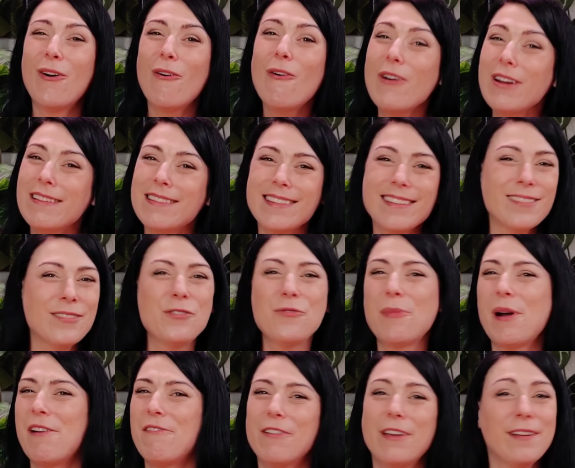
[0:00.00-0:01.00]
Und es ist nun
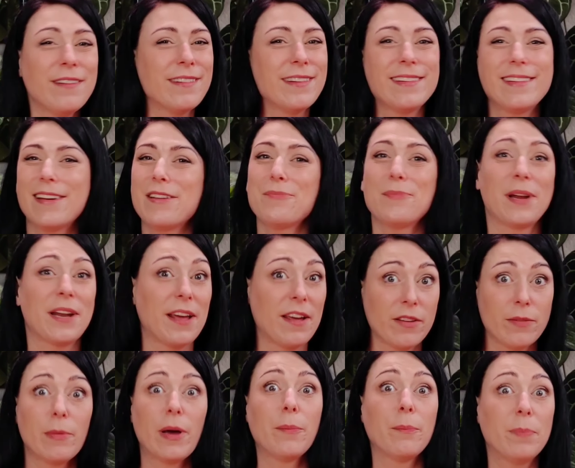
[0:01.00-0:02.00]
mal wichtig, dass man
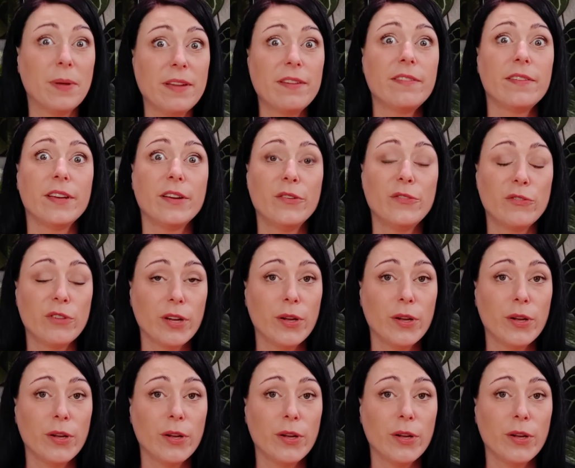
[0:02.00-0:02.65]
erstmal ein bisschen